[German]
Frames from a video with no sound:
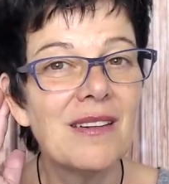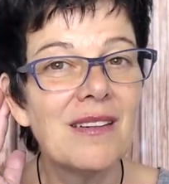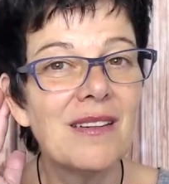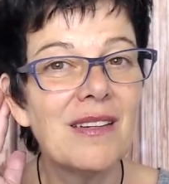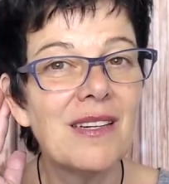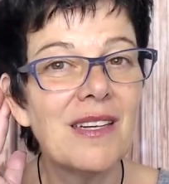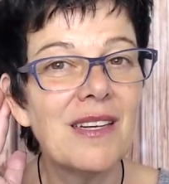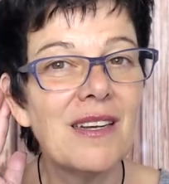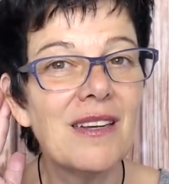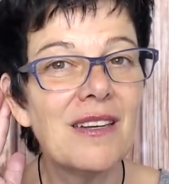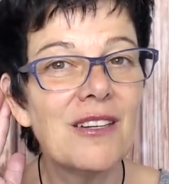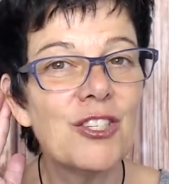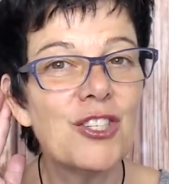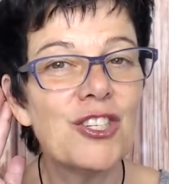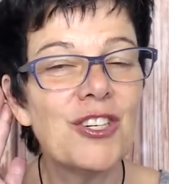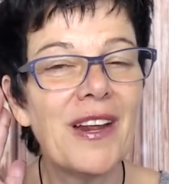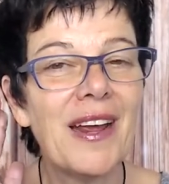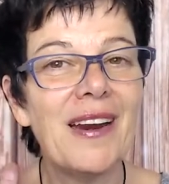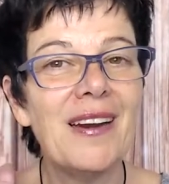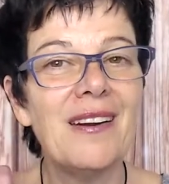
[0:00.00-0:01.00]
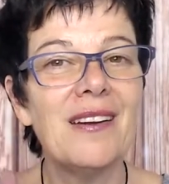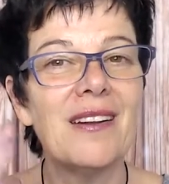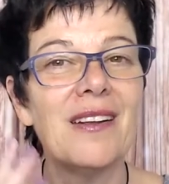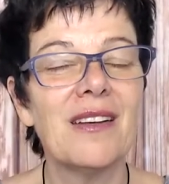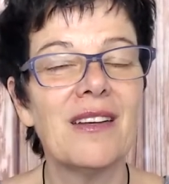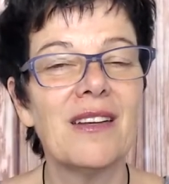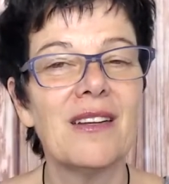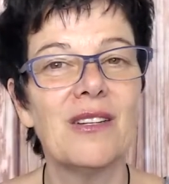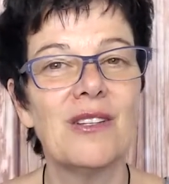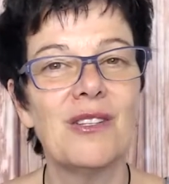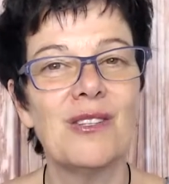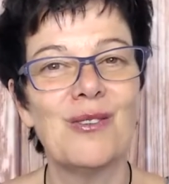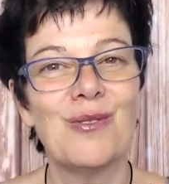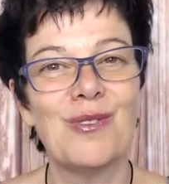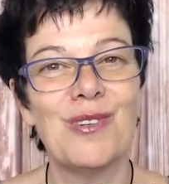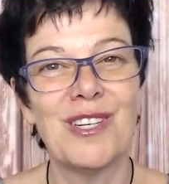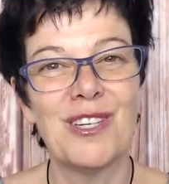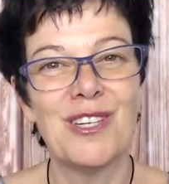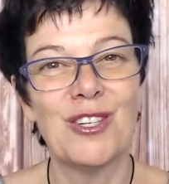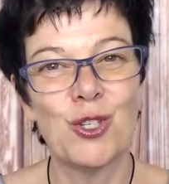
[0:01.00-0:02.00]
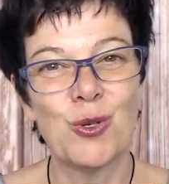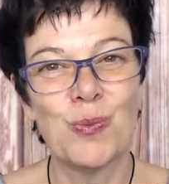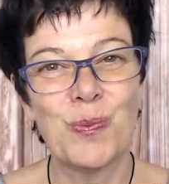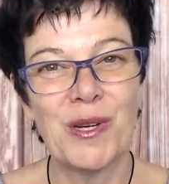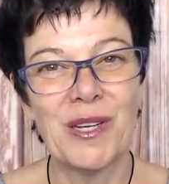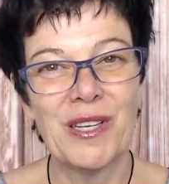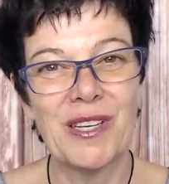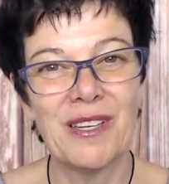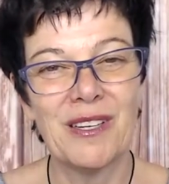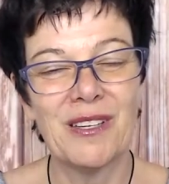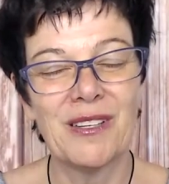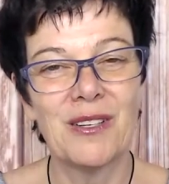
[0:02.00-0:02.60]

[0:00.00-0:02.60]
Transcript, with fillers: die ständig zu dir spricht.